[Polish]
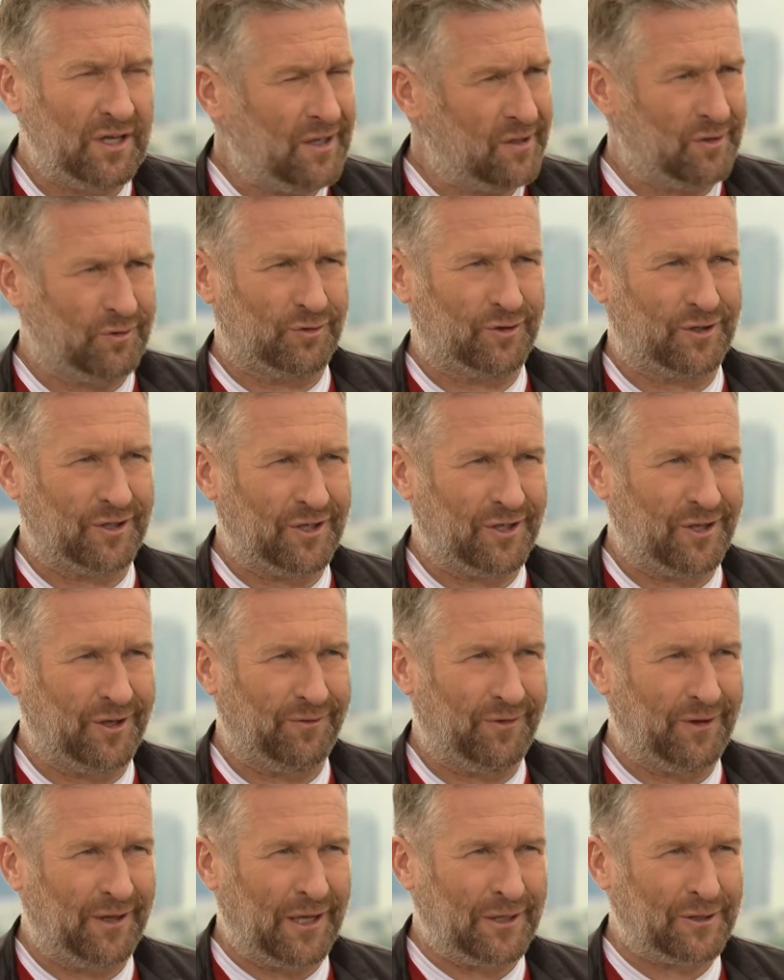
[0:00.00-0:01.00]
nie są
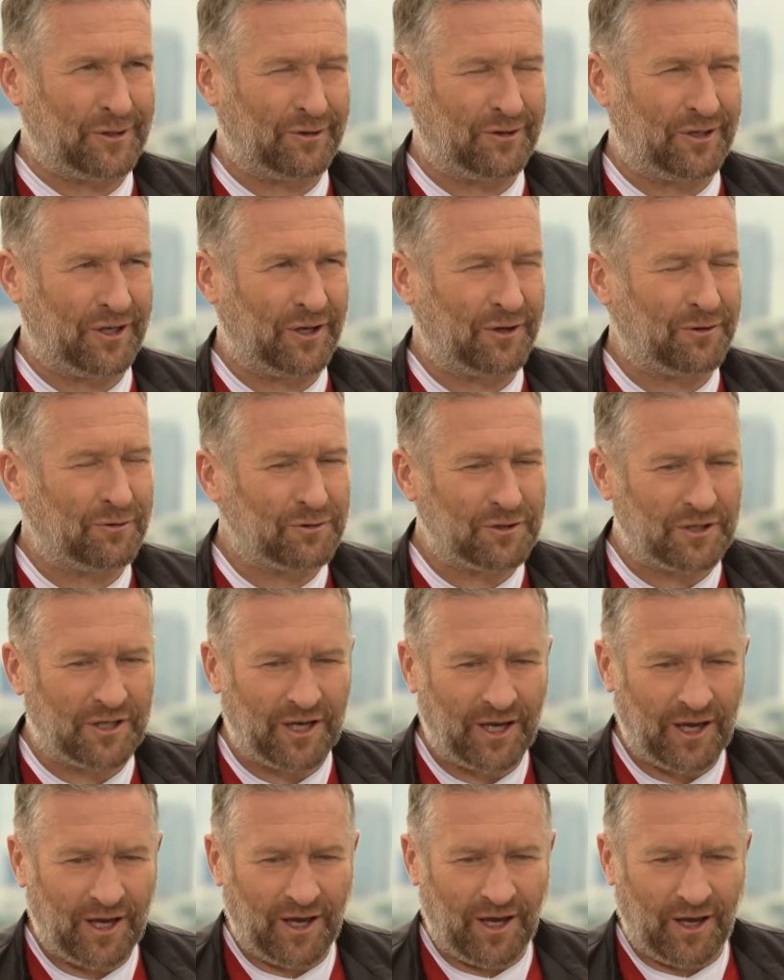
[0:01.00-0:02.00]
szczęśliwi na co dzień,
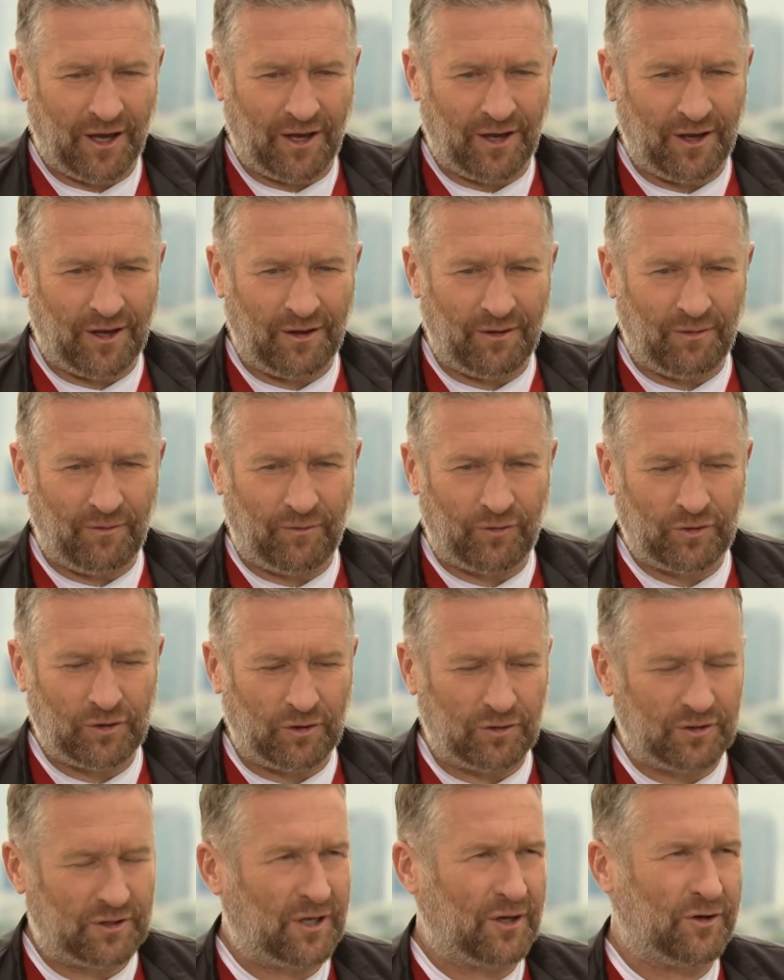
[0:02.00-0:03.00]
którzy e,
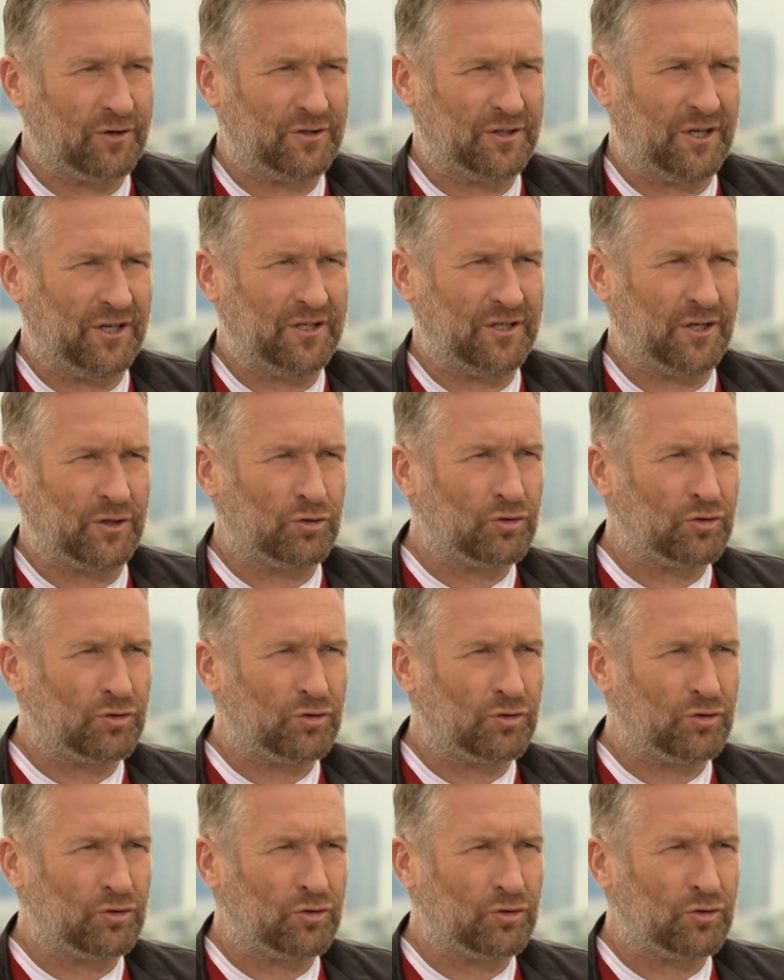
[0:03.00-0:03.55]
wciąż tego szczęścia